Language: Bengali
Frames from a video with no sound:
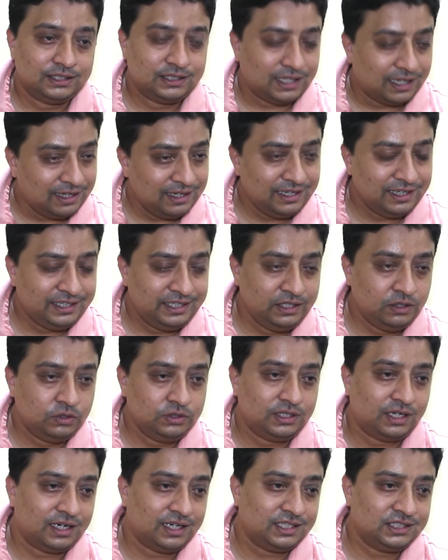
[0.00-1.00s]
তাহলে কী
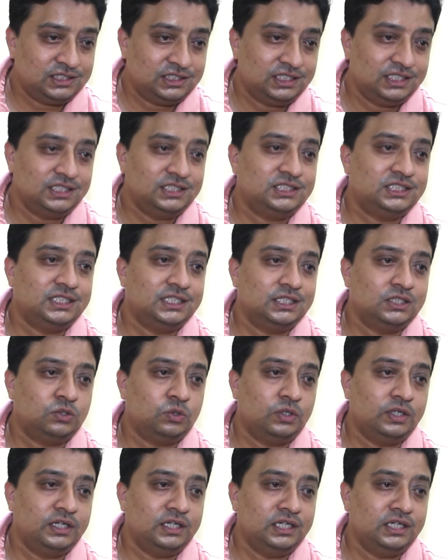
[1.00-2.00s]
দাঁড়াচ্ছে যে
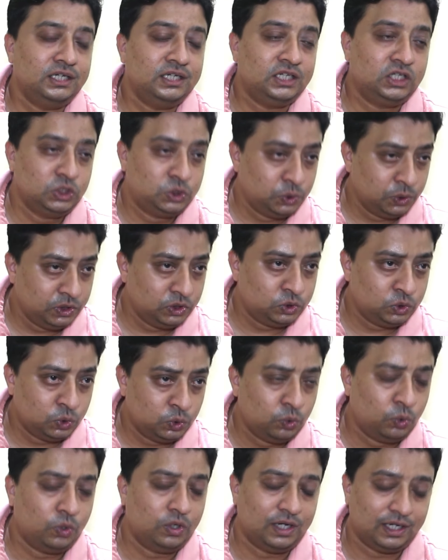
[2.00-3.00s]
ধরে নিন কিছু কিছু
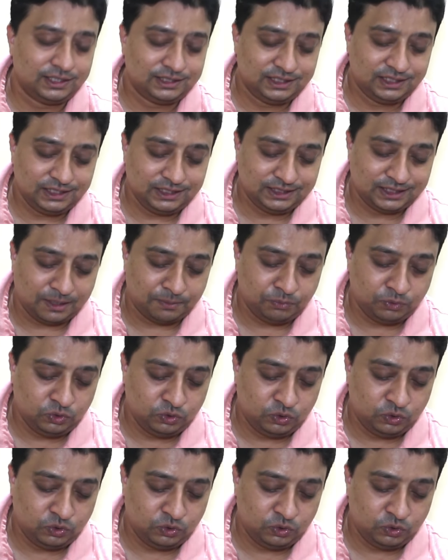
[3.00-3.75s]
রোগ আছে যেমন